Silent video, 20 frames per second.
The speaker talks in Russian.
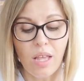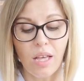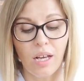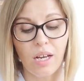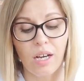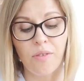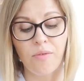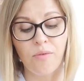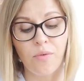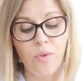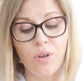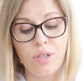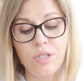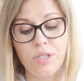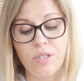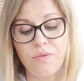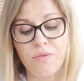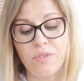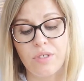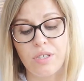
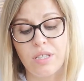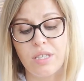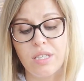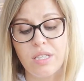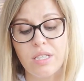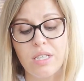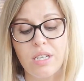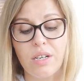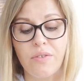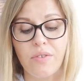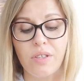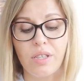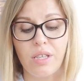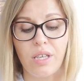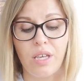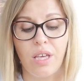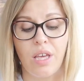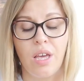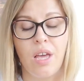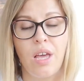комфортен в
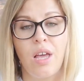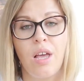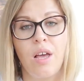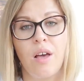инъецировании,